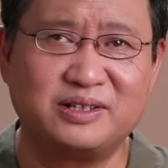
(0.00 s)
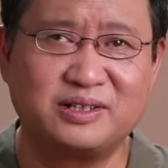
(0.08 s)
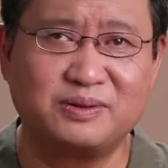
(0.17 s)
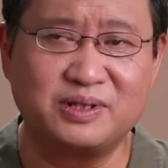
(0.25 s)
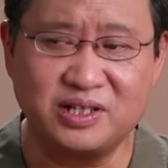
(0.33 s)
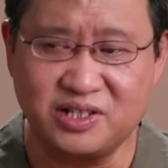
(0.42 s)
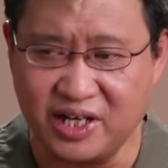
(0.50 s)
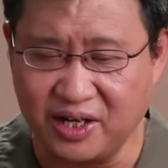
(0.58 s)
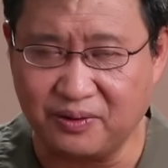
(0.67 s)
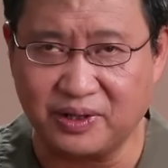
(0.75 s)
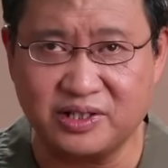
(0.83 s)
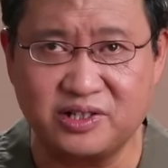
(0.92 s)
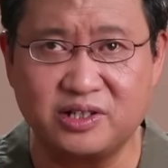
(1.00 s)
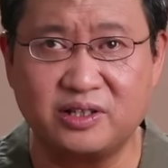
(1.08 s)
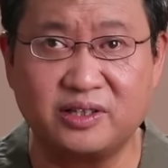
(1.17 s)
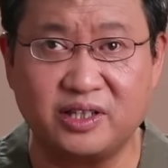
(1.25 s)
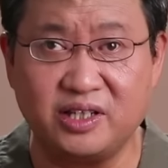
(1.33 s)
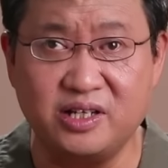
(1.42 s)
说那这回呢，这是
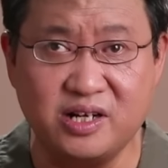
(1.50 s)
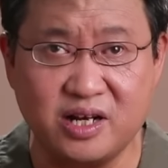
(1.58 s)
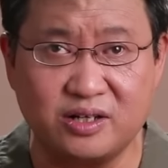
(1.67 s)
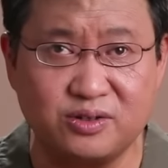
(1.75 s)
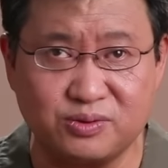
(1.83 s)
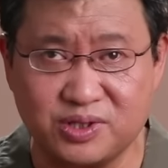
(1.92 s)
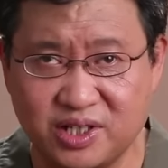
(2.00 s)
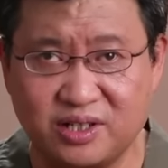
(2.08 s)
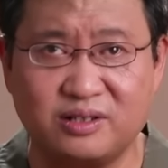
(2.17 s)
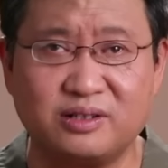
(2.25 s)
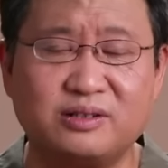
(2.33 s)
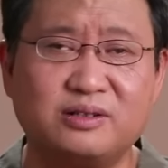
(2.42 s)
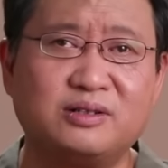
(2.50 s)
敌人入侵了。